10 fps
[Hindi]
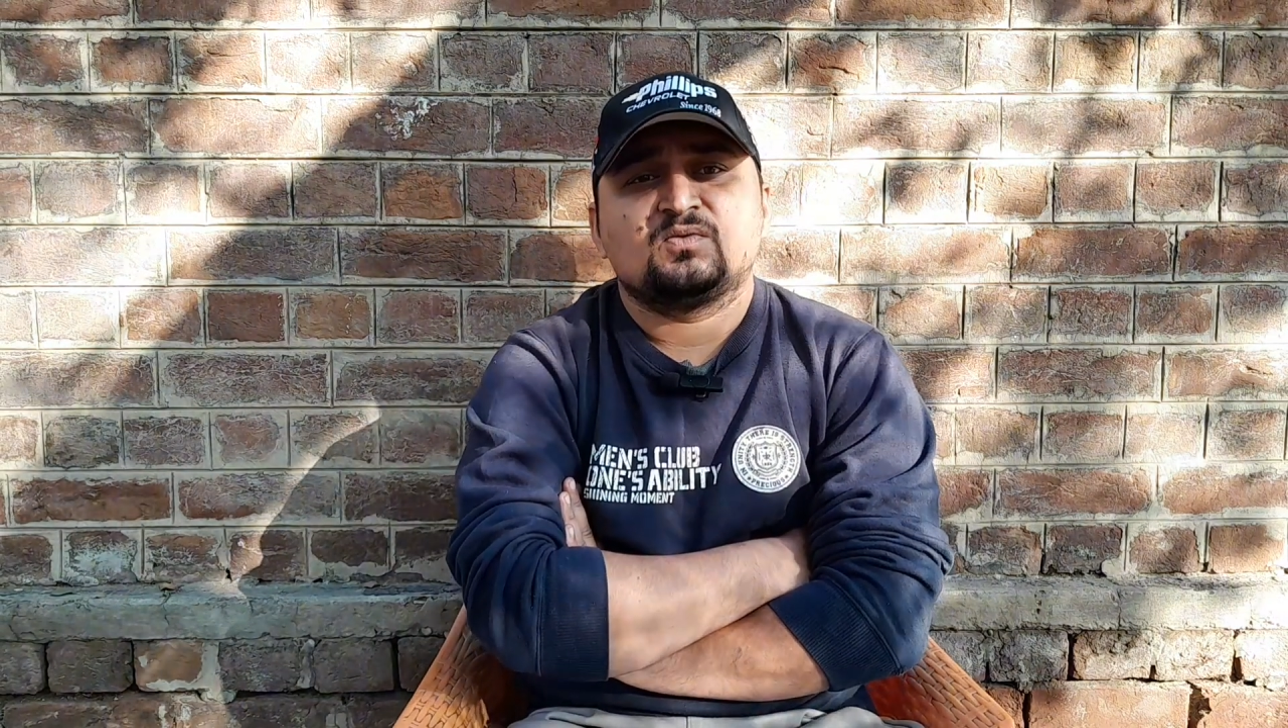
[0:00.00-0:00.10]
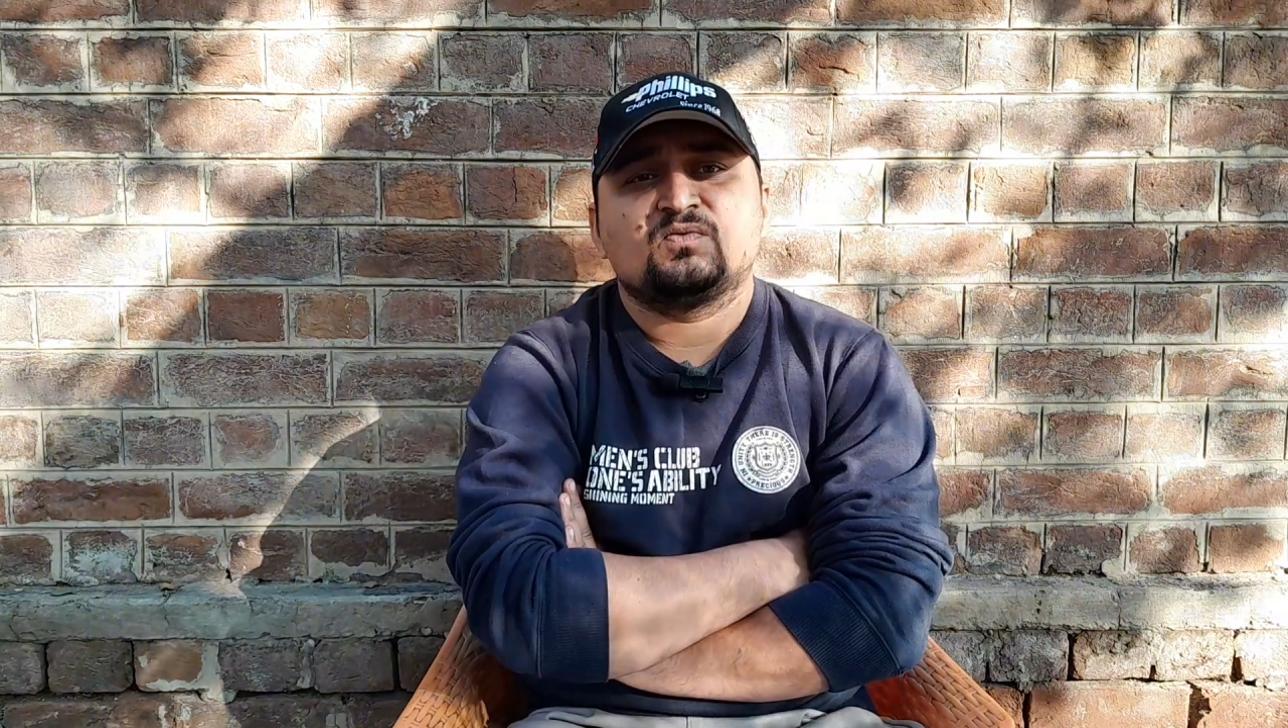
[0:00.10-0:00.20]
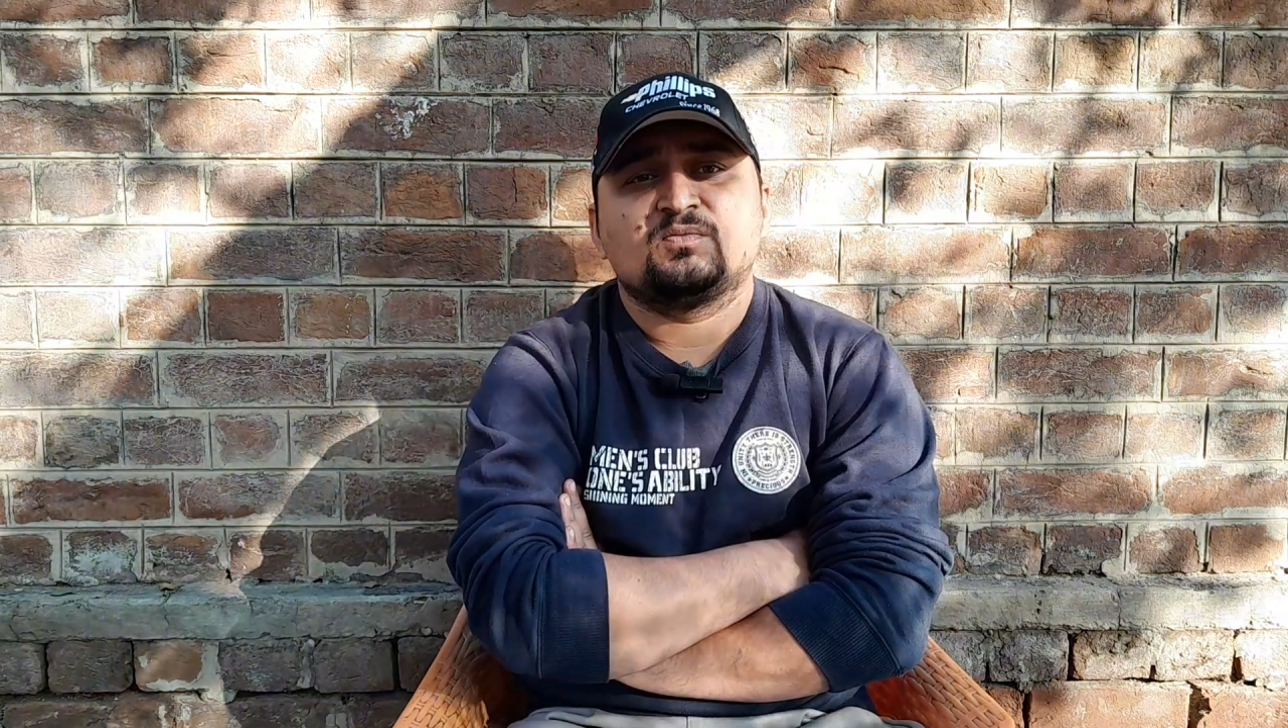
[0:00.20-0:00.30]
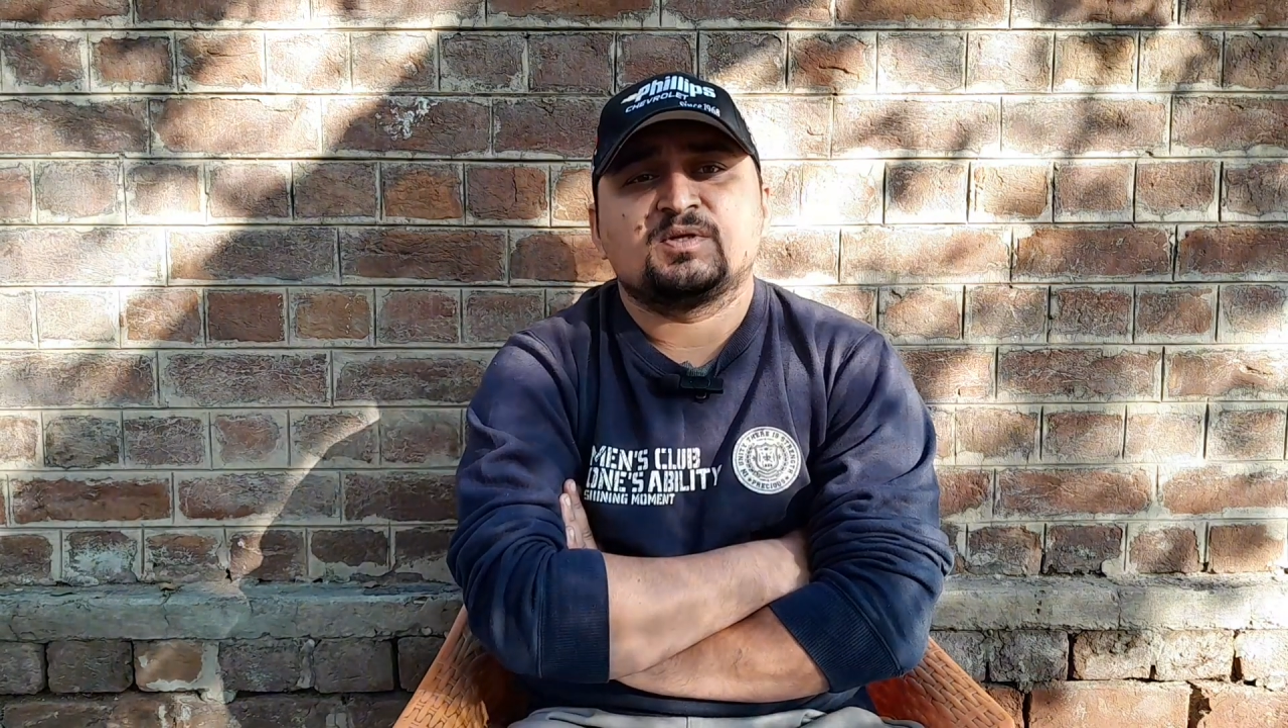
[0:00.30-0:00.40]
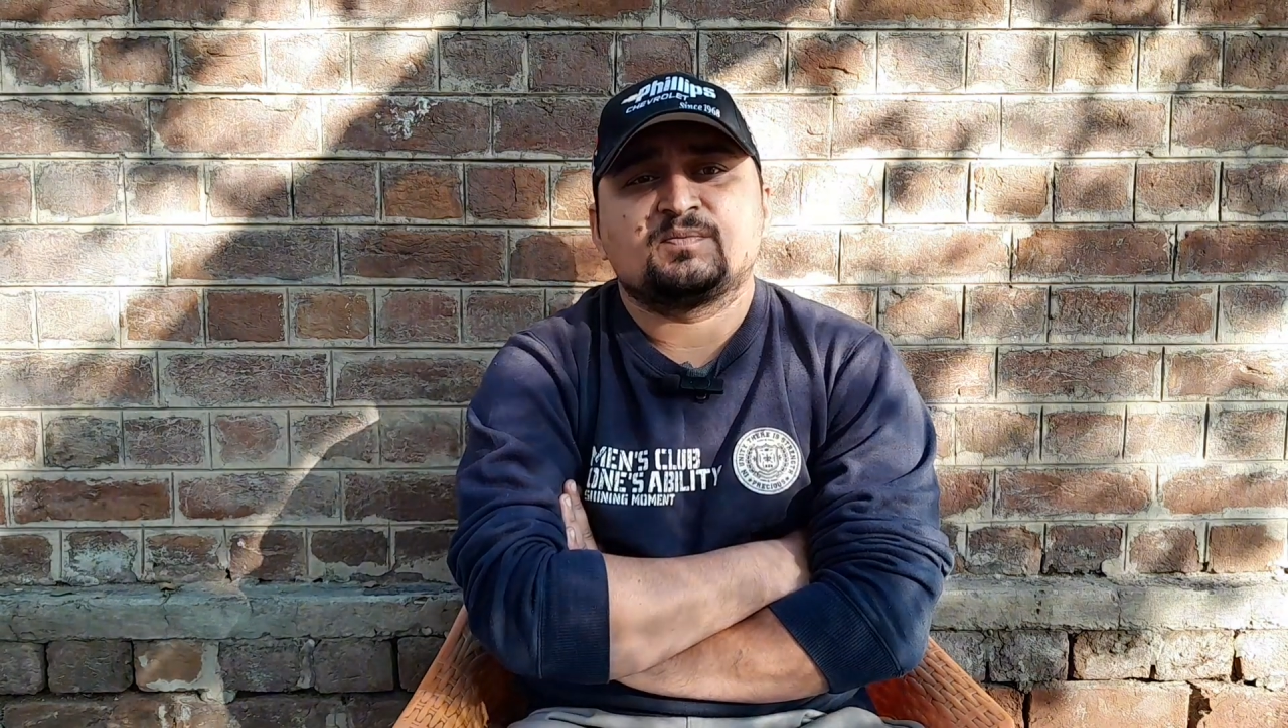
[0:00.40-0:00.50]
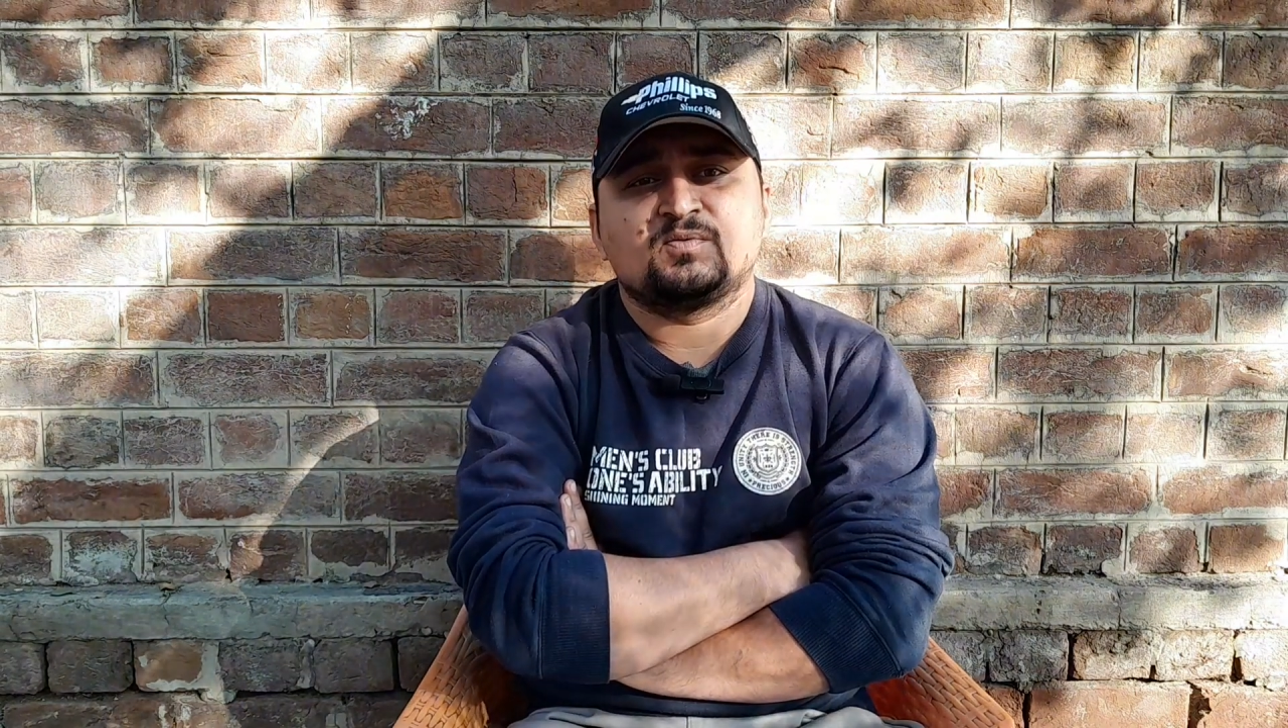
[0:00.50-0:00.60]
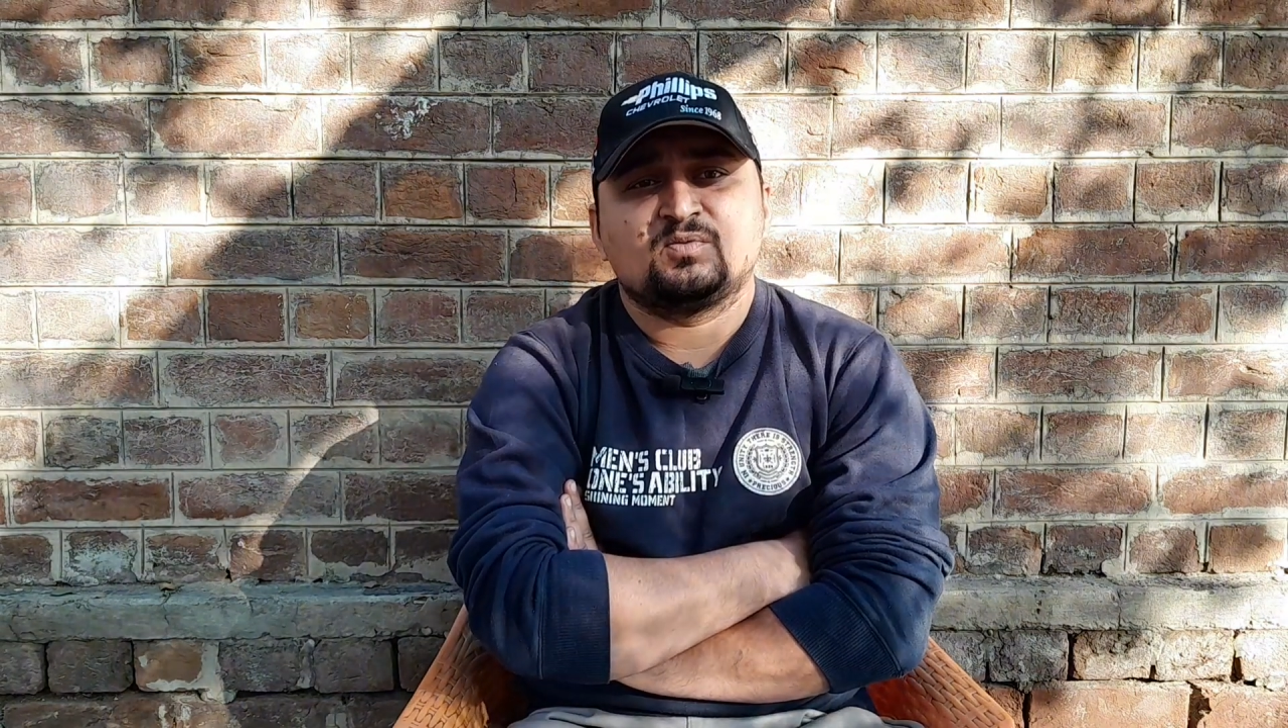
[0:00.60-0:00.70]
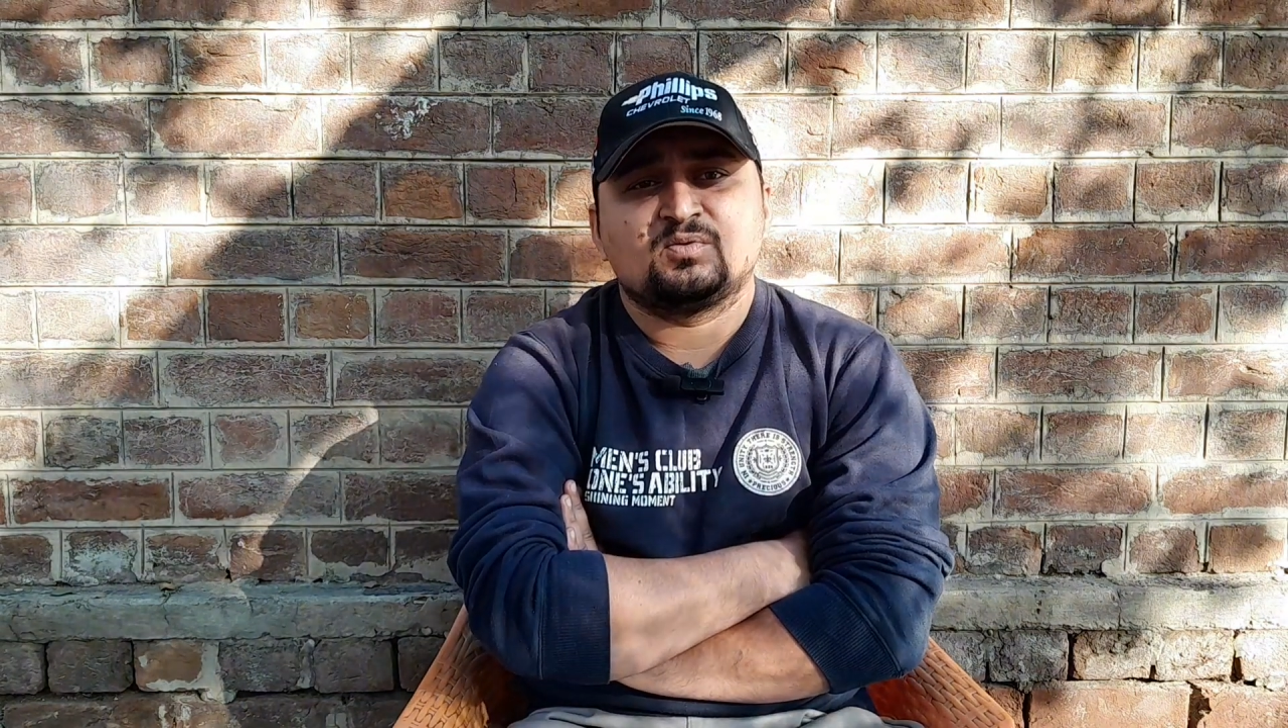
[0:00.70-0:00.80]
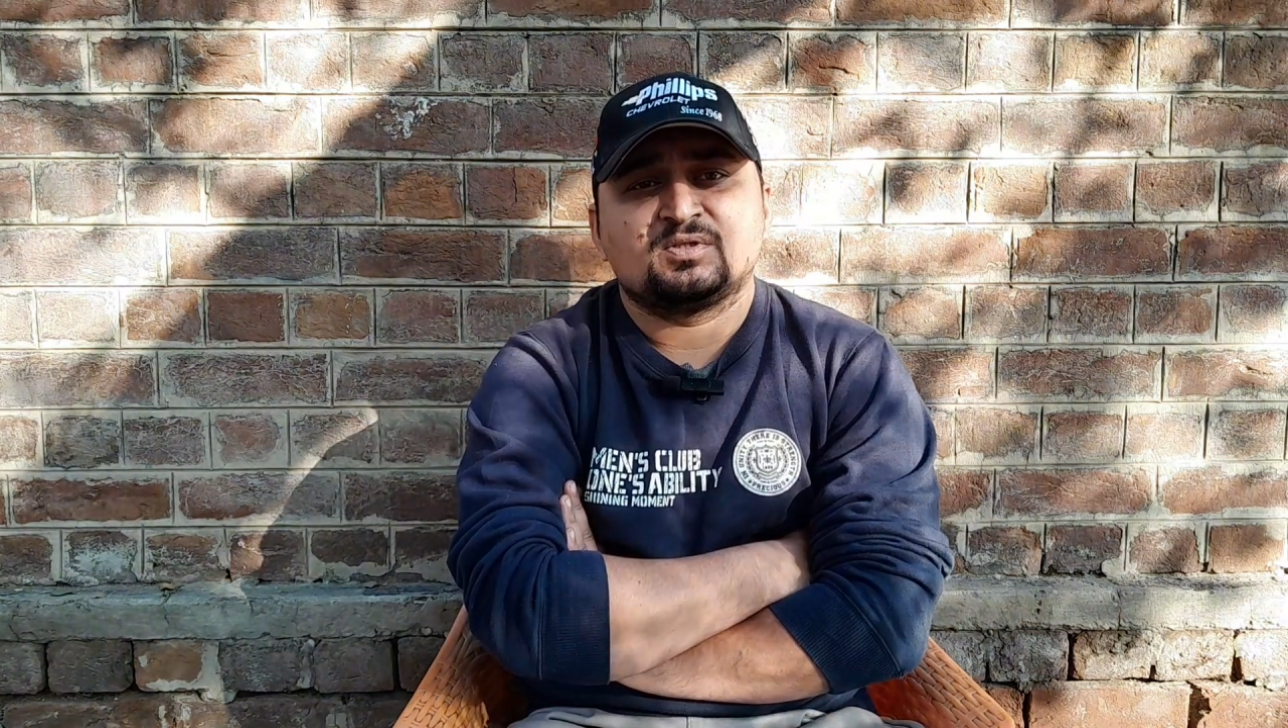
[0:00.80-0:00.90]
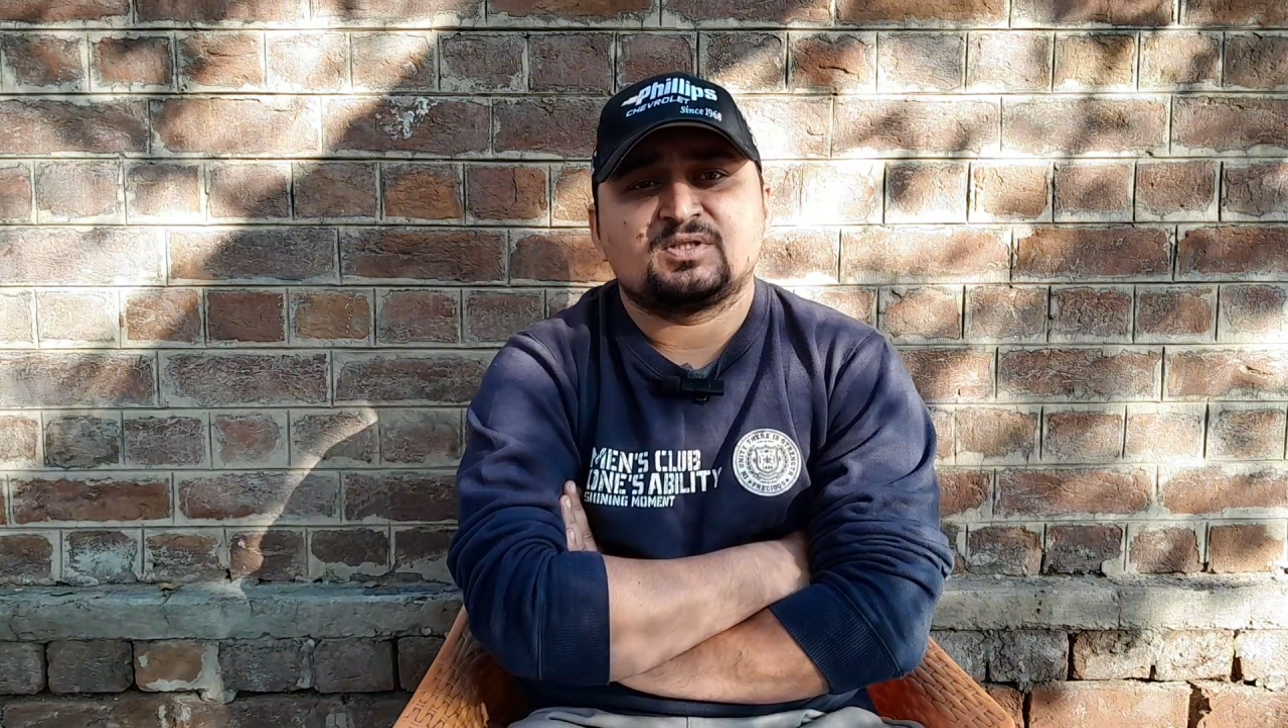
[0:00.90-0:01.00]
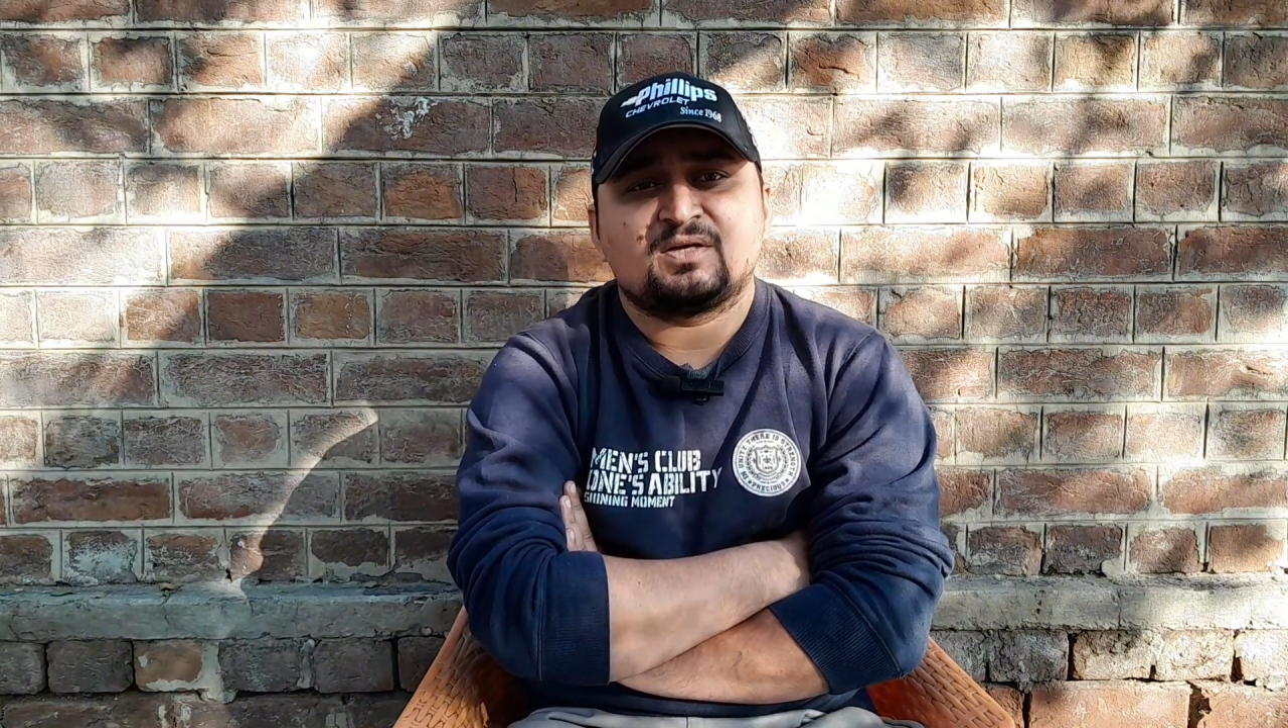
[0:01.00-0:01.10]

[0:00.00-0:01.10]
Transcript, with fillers: वो भरपूर